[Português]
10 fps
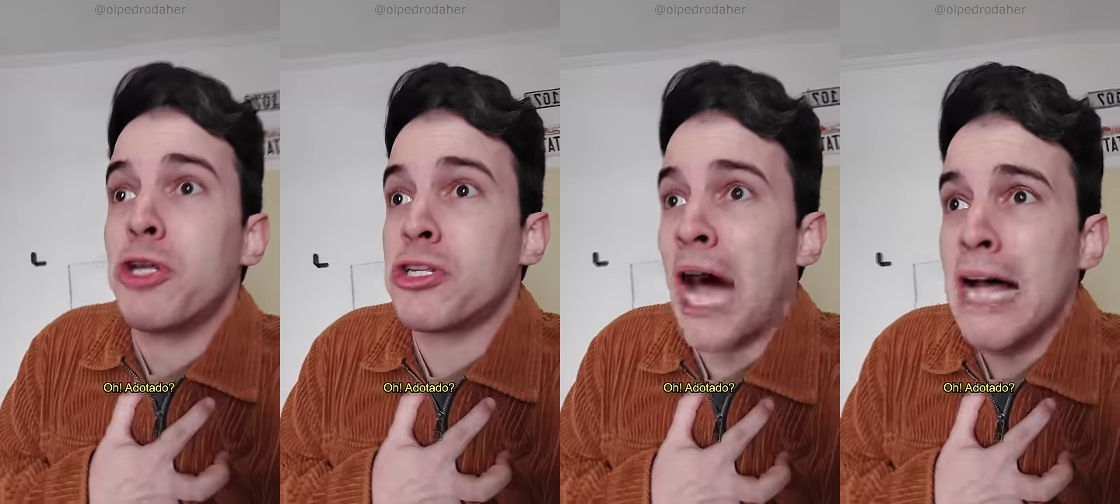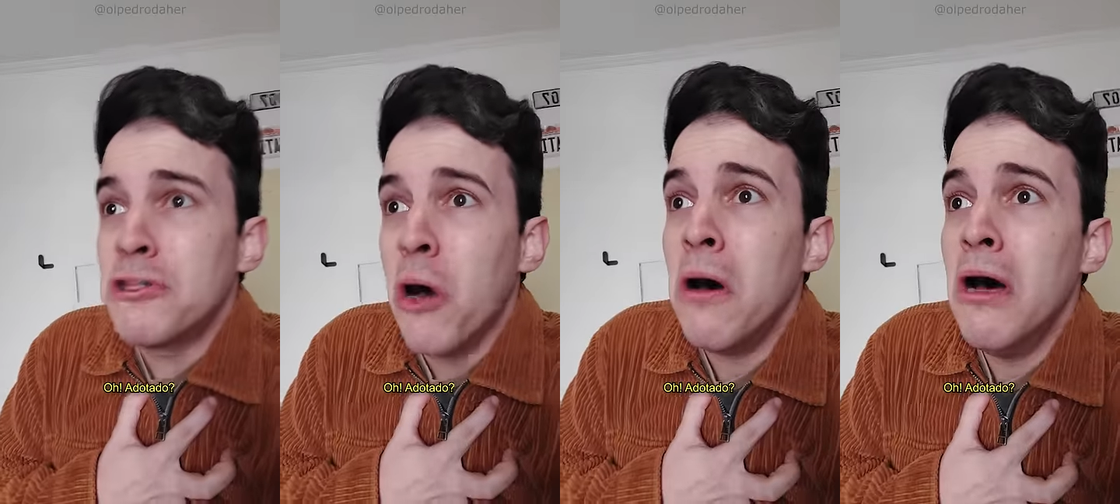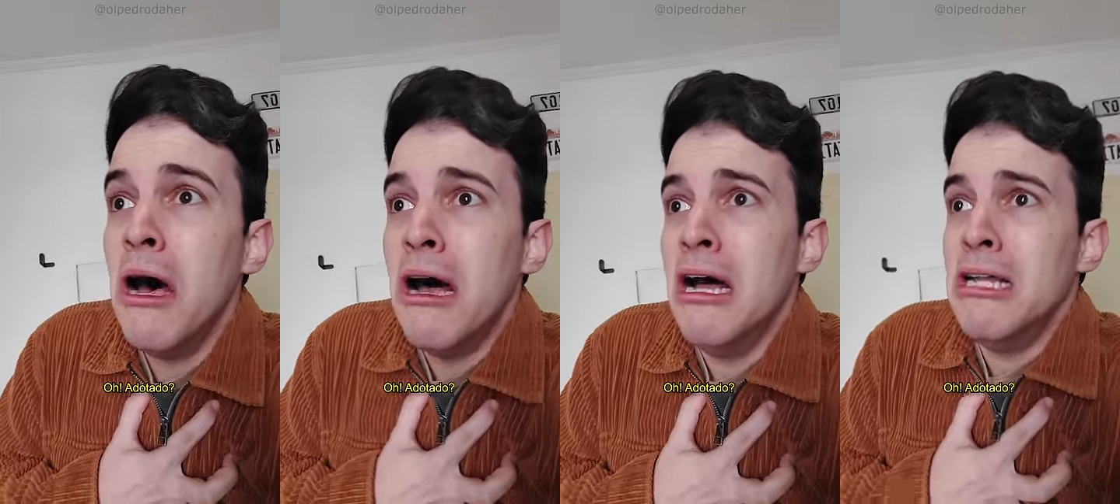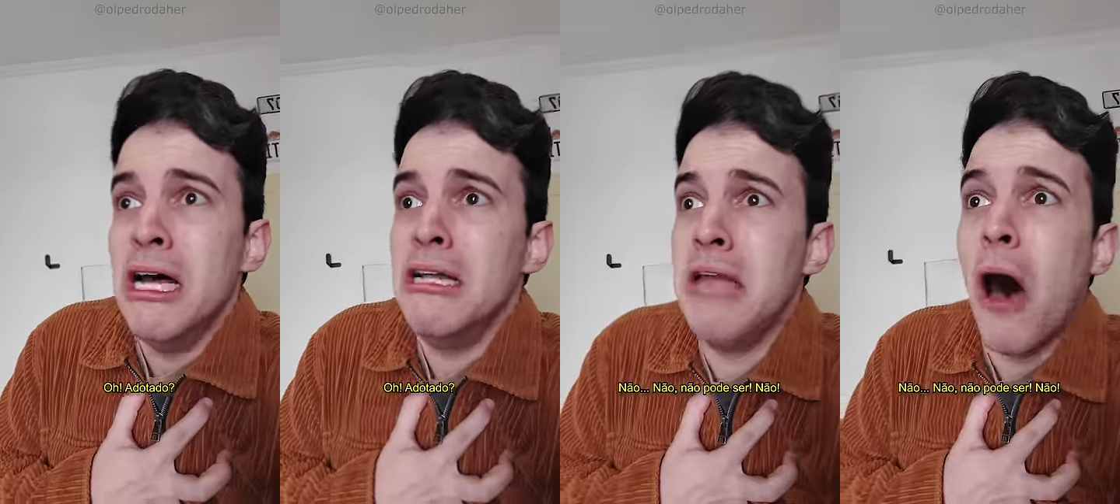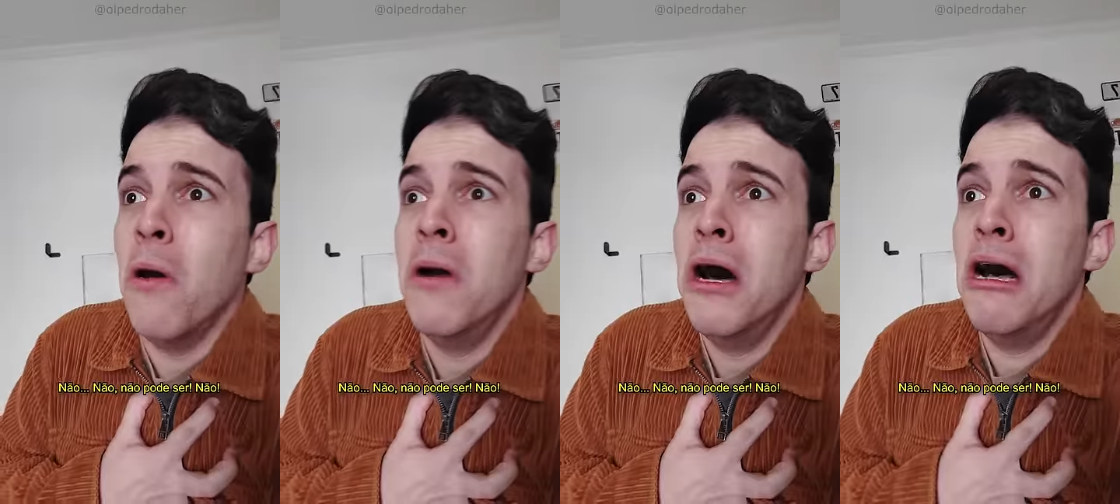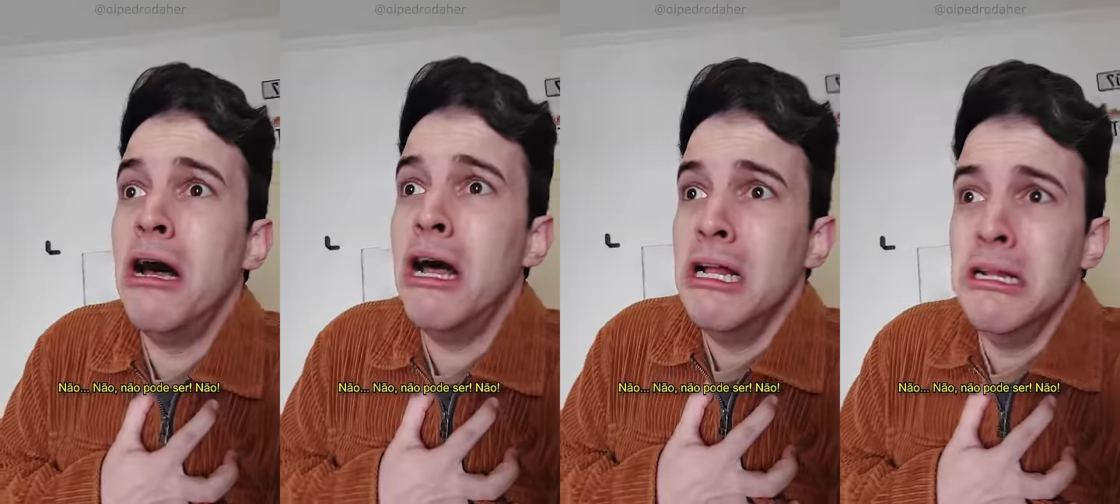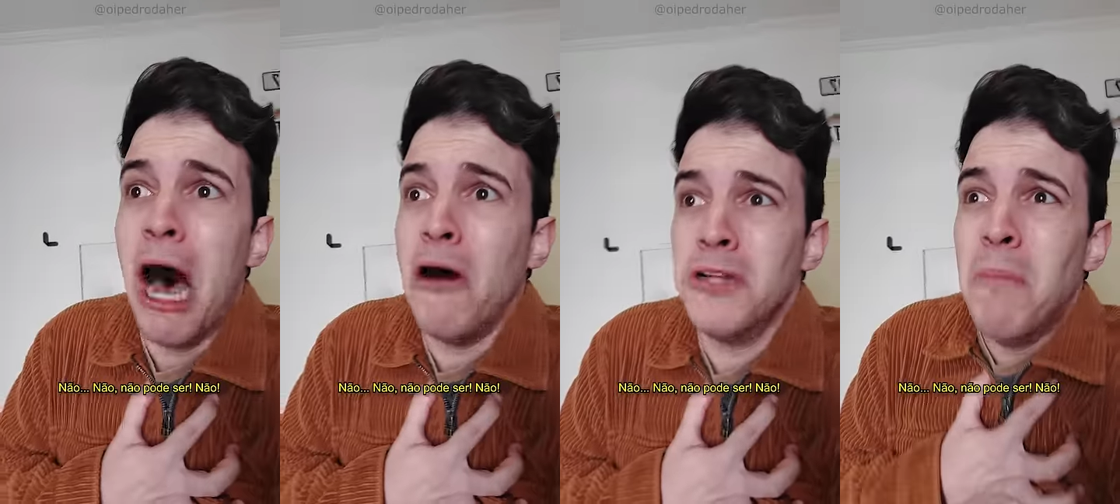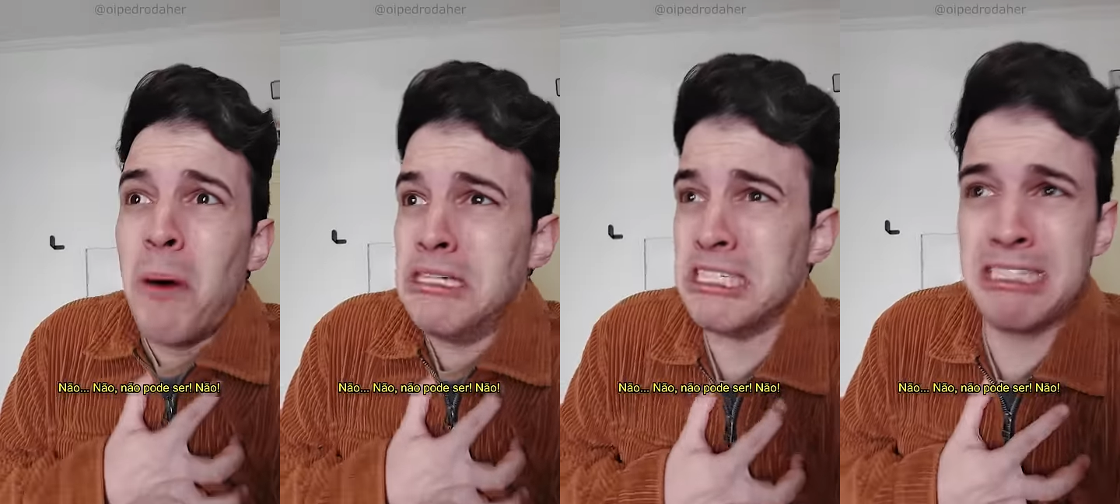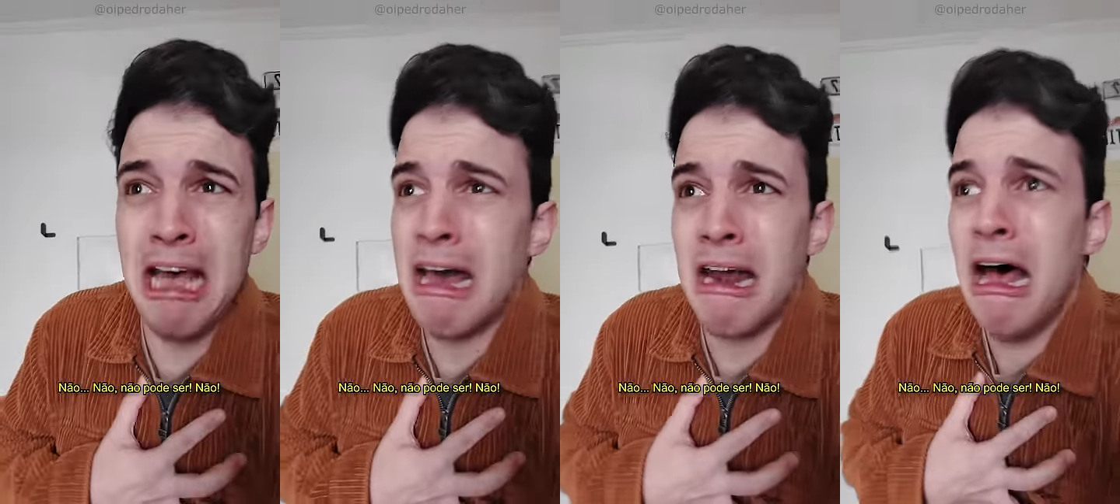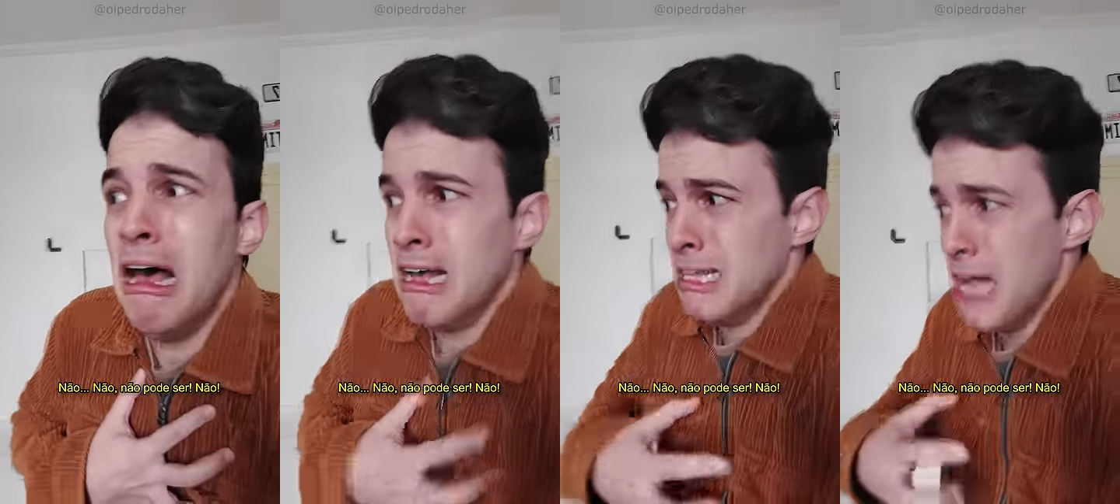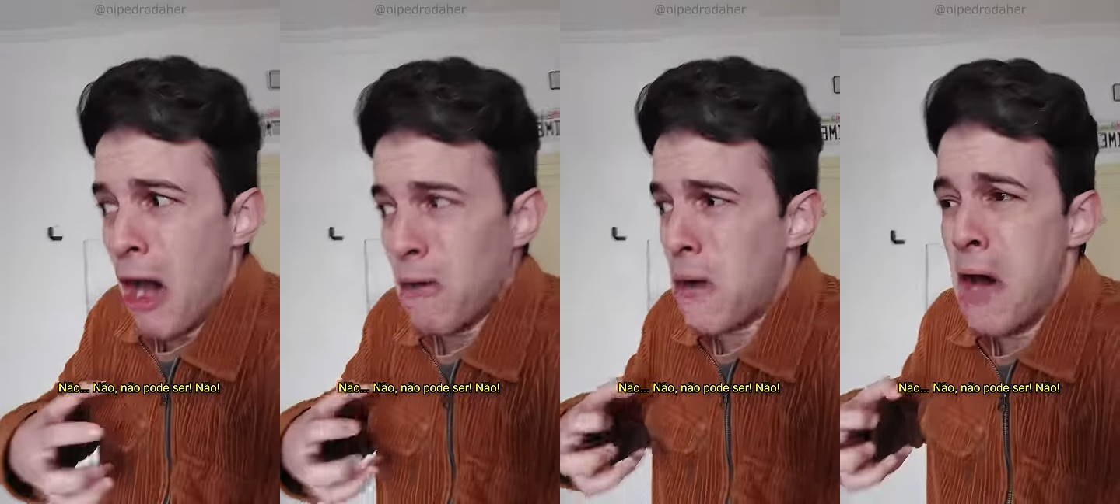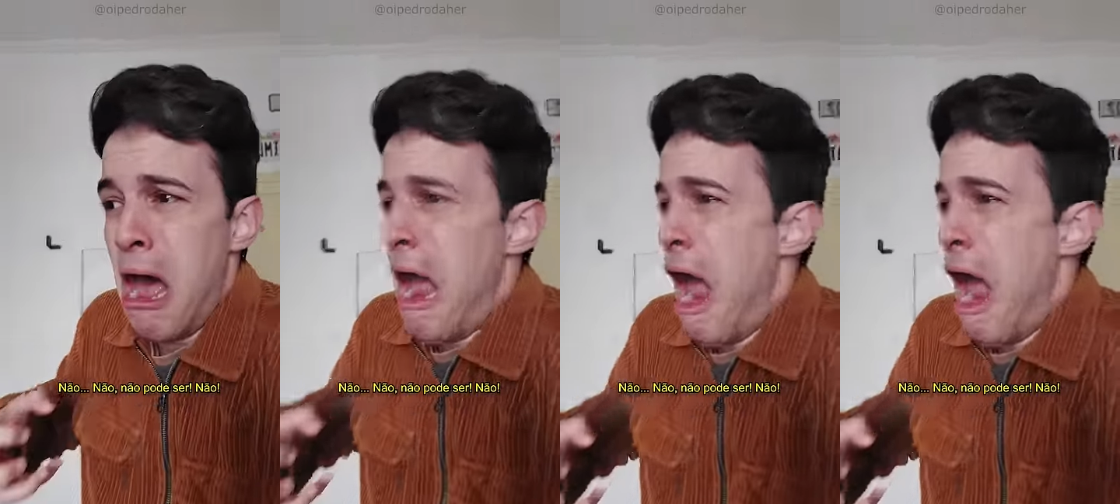adotado? Não, não, não pode ser. Não,